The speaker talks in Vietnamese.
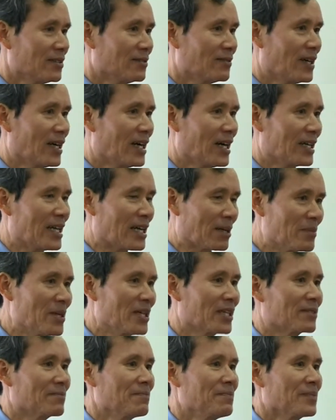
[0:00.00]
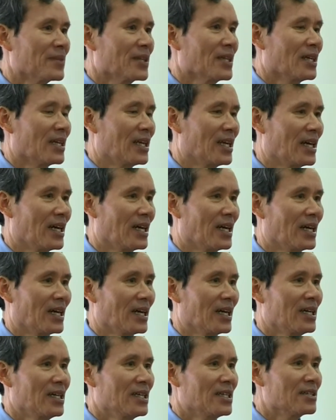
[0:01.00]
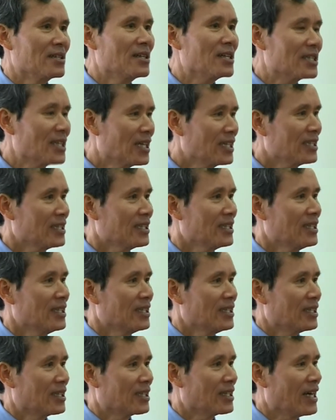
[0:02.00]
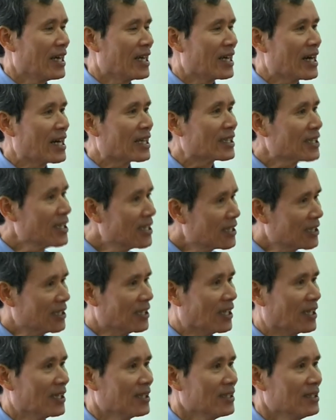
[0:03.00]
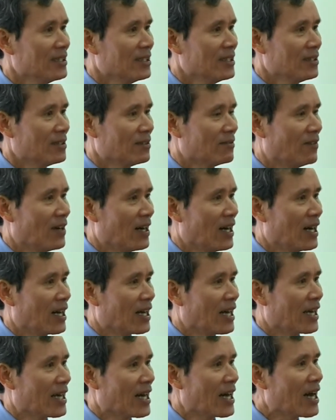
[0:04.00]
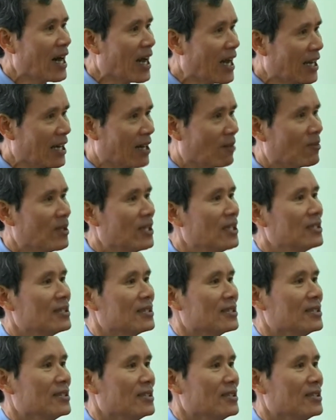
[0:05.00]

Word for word: và đặc biệt là người dân ngày càng tin tưởng và ngày càng hài lòng hơn